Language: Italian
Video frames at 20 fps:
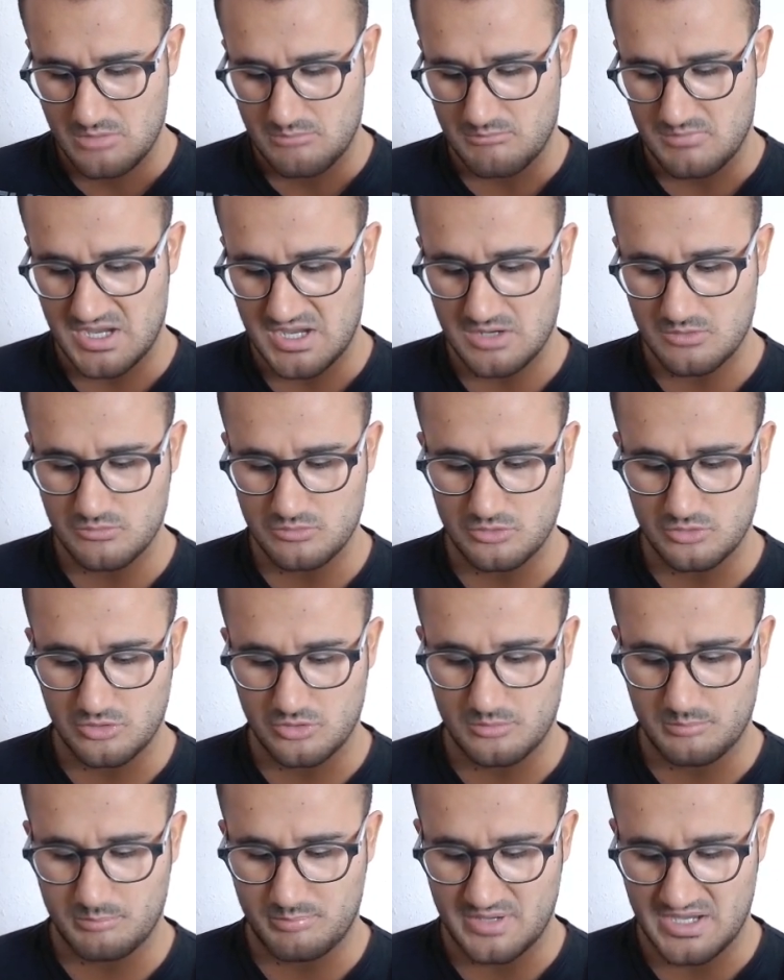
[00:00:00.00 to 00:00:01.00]

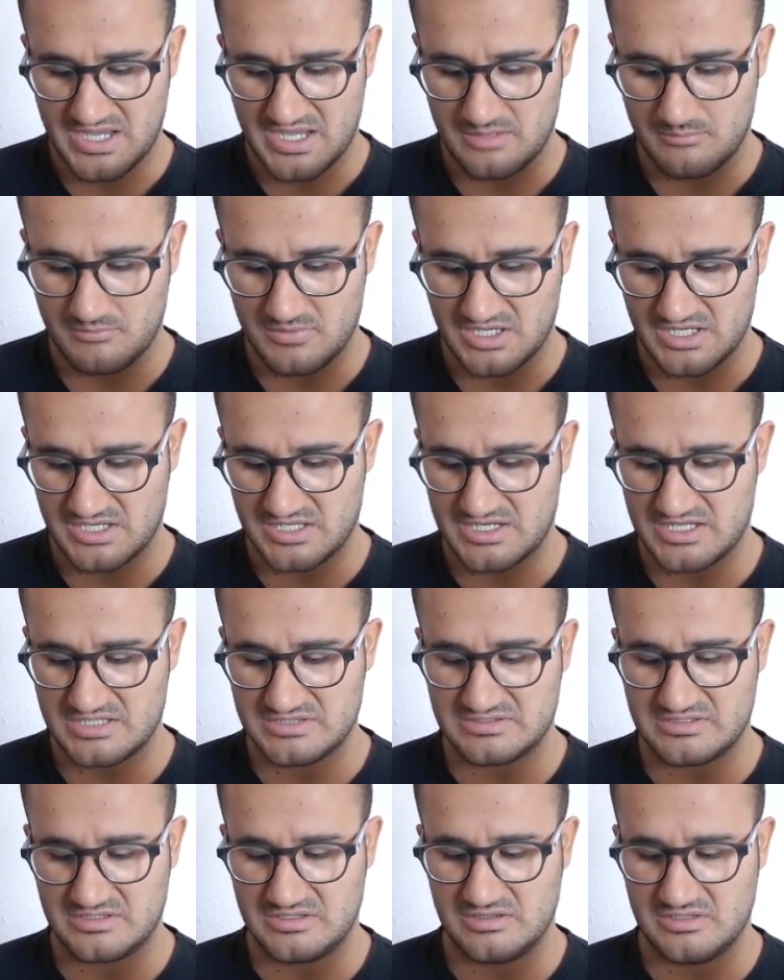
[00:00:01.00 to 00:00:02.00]
Mauro Palma,
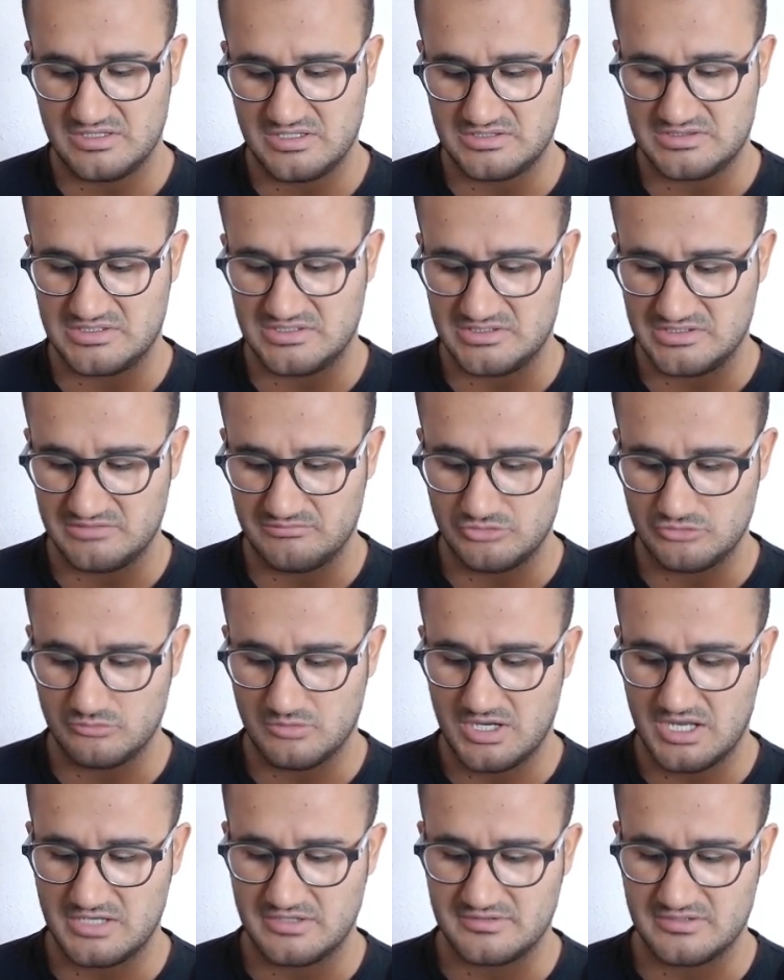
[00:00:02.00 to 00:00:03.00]
garante dei diritti
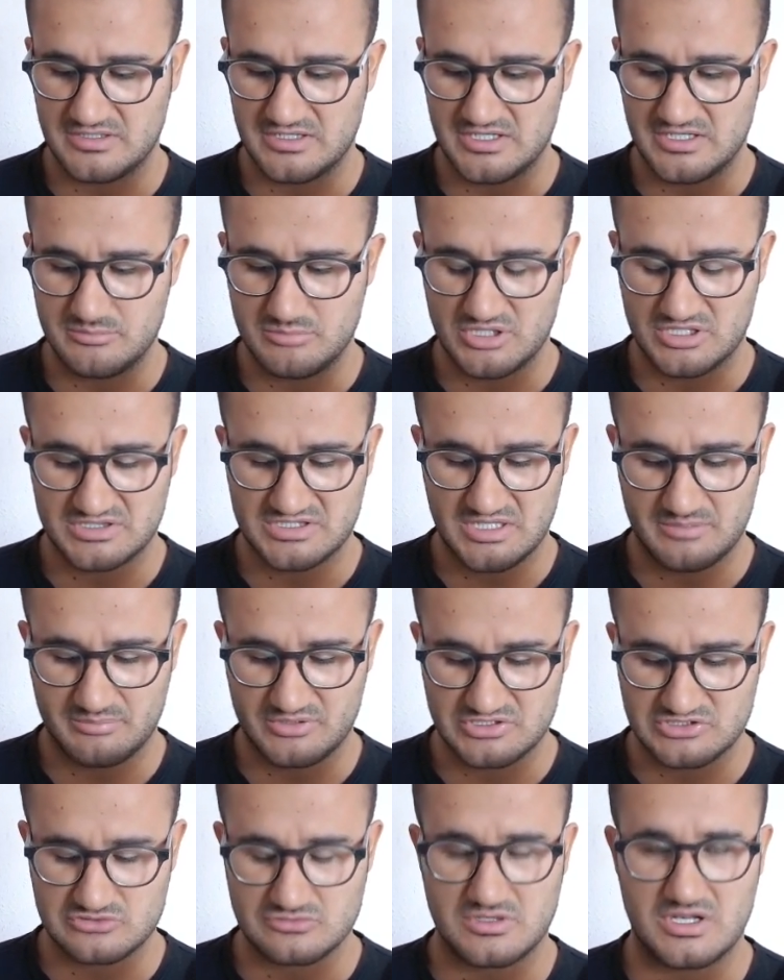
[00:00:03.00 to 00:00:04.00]
individuali della libertà
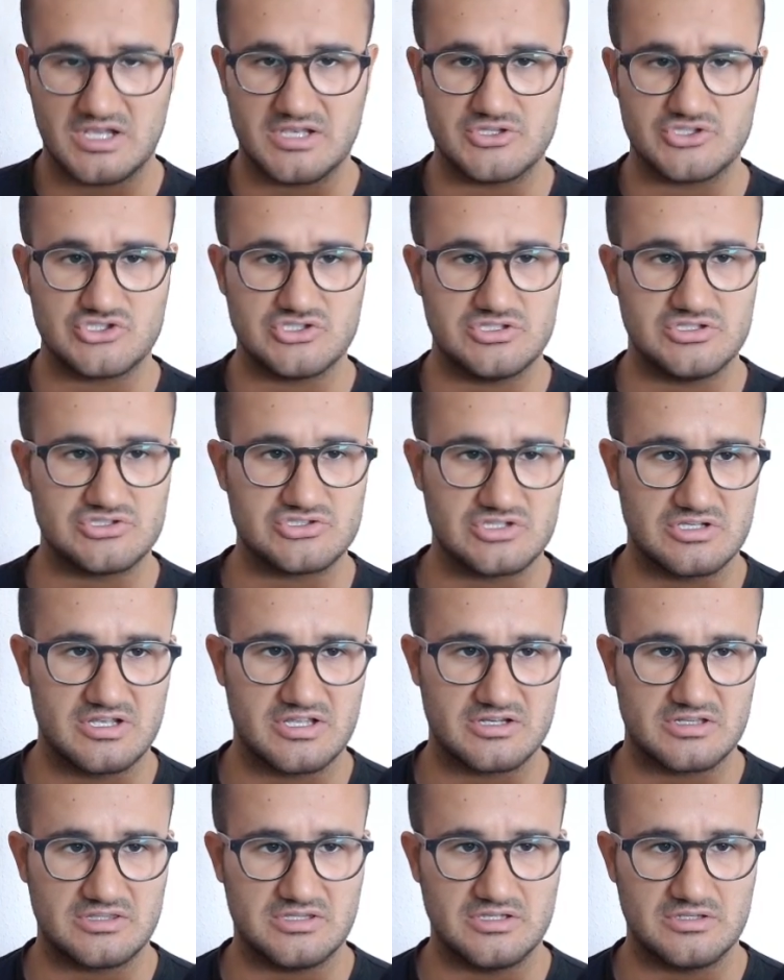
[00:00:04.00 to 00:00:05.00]
personale, ci dice
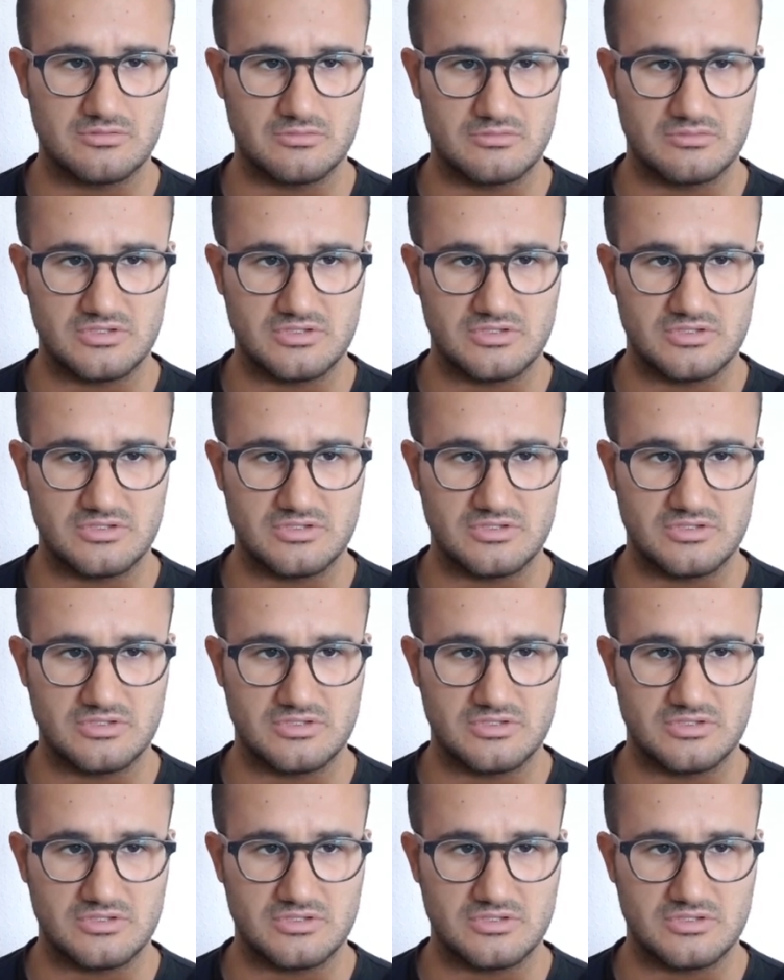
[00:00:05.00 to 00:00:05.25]
l'articolo